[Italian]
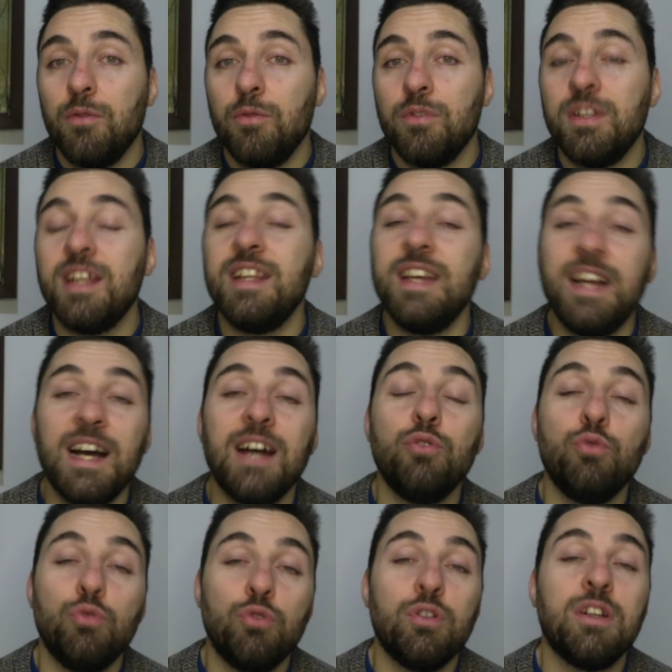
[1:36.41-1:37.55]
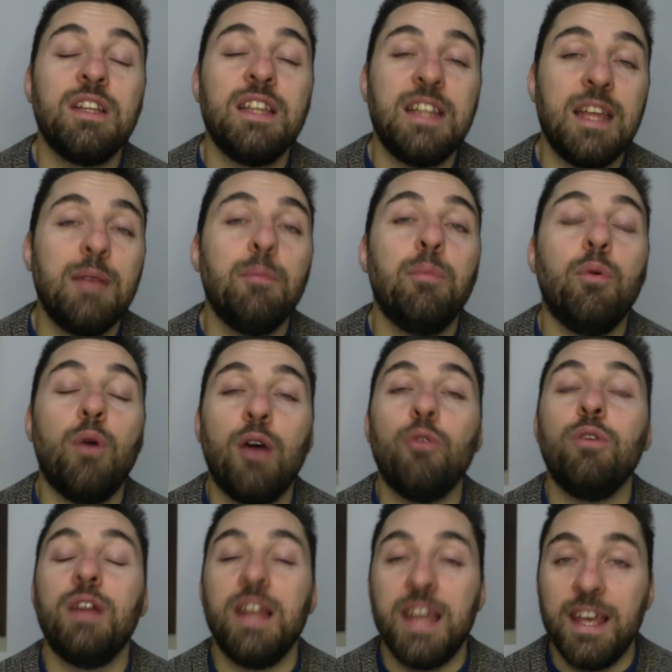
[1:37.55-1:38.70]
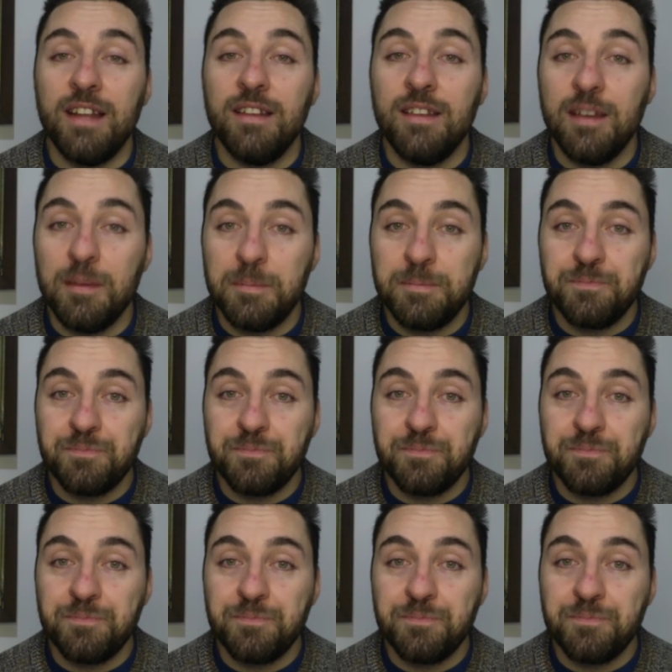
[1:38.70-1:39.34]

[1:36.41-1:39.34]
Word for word: dedicando un'ora di tempo a un cliente?